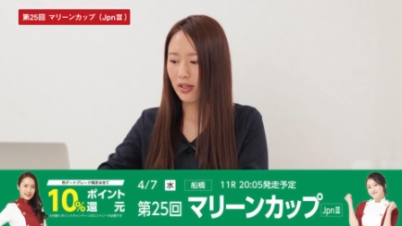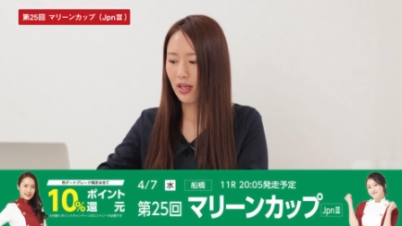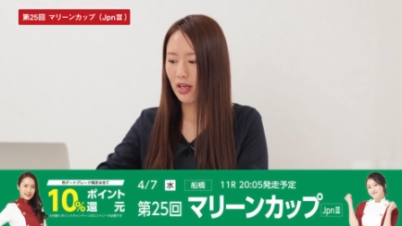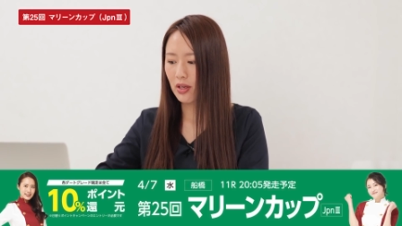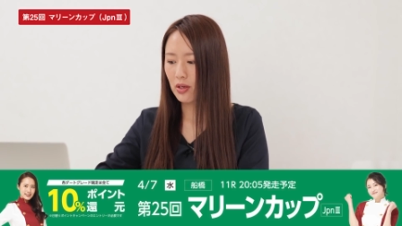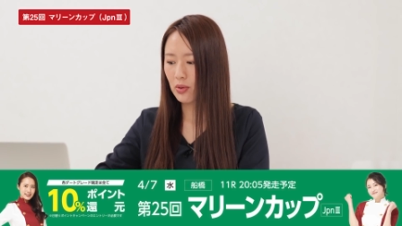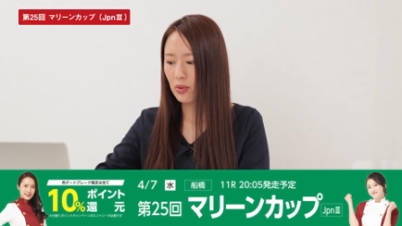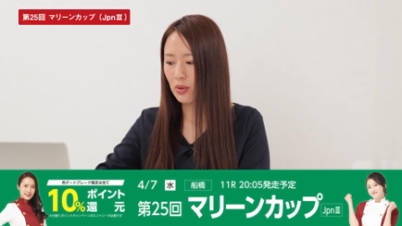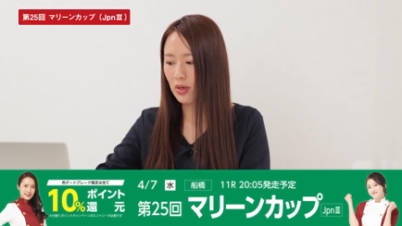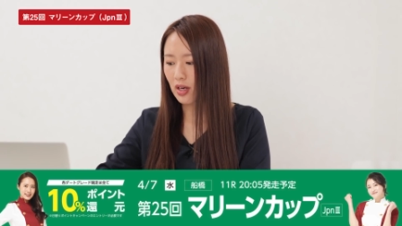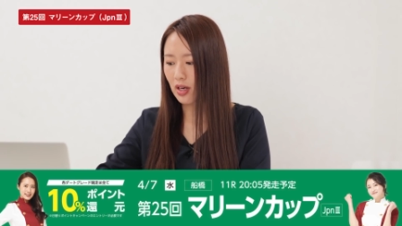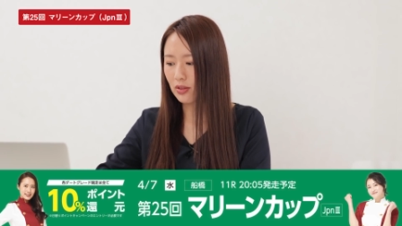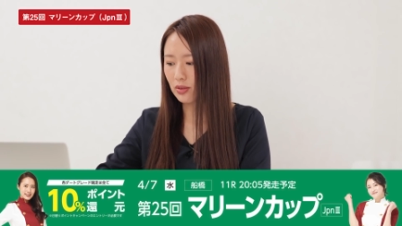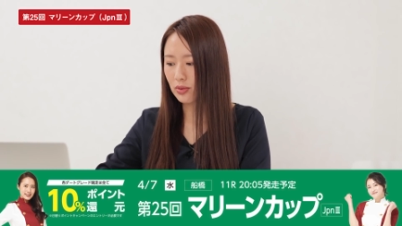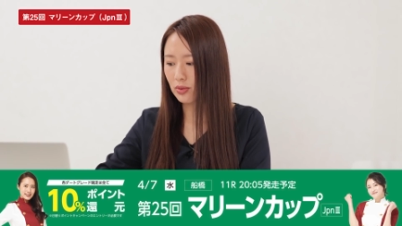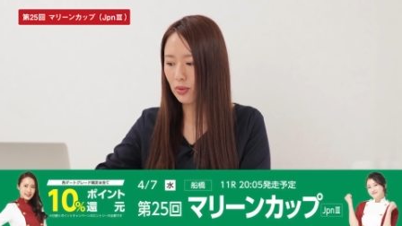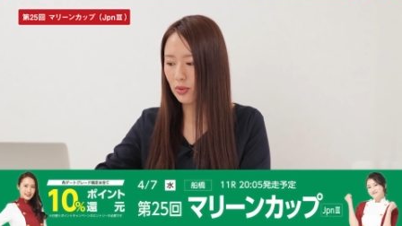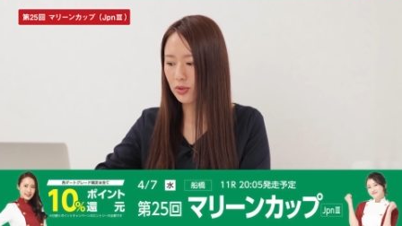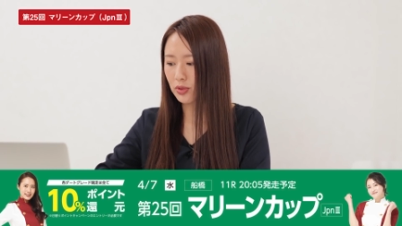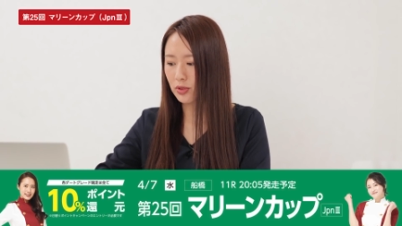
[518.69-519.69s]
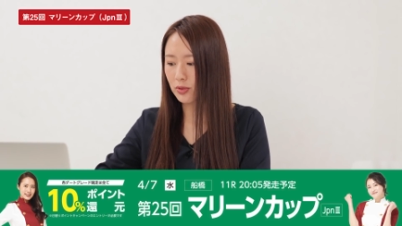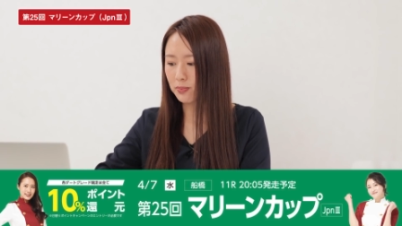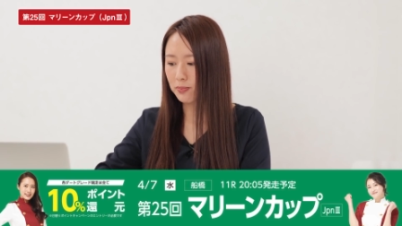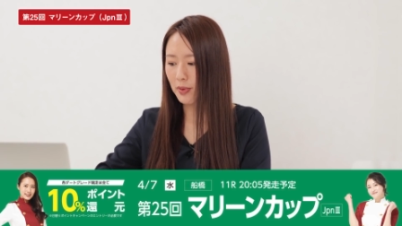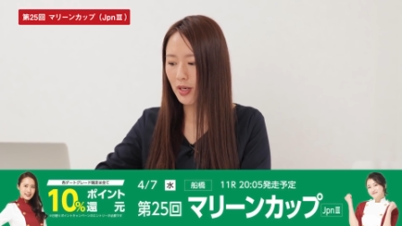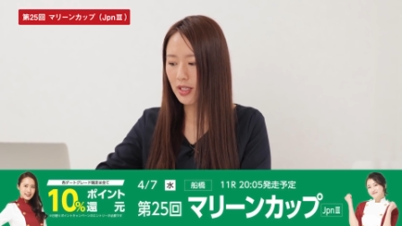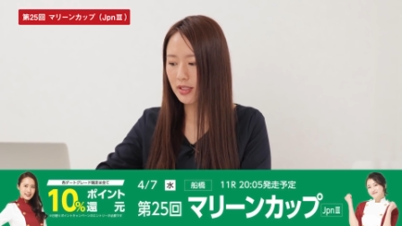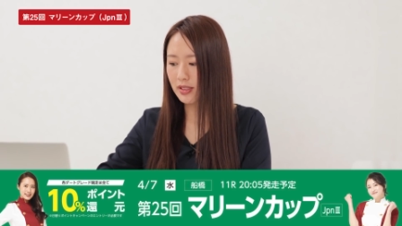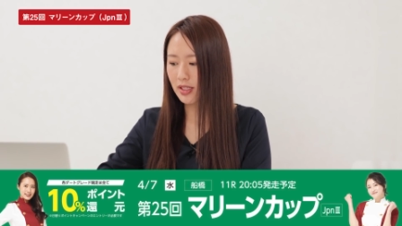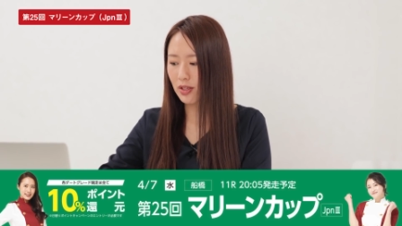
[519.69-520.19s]
券を買うと
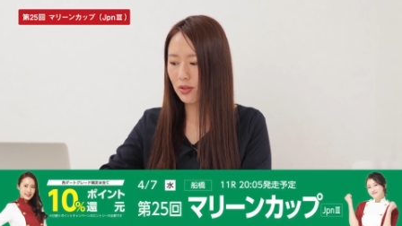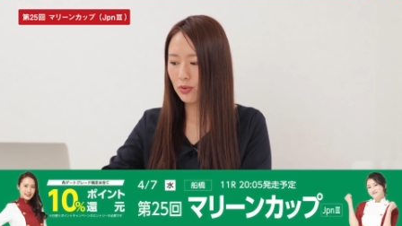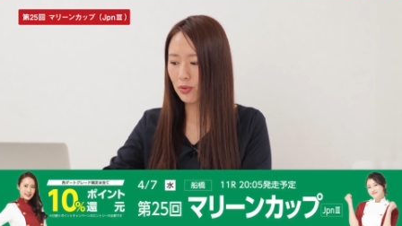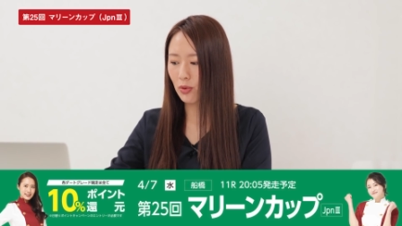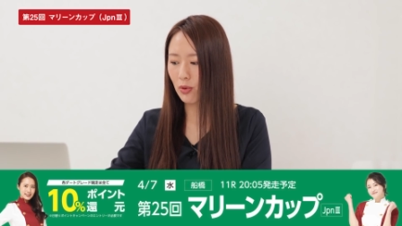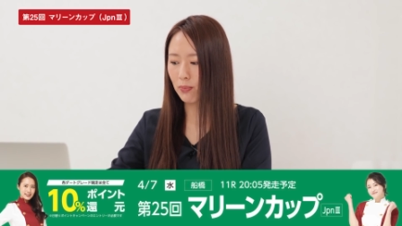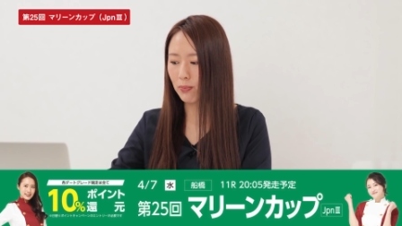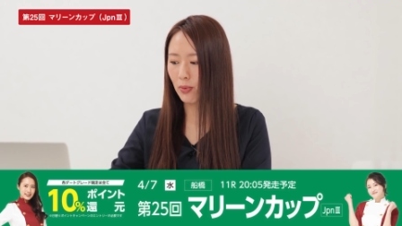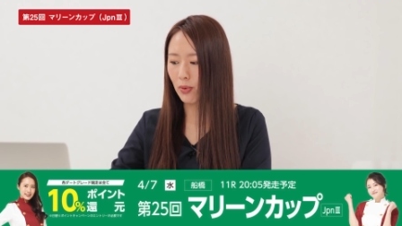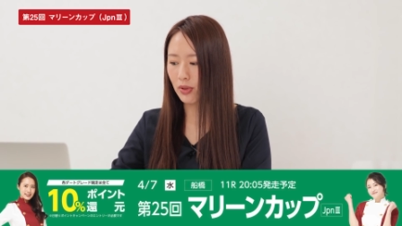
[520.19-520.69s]
10%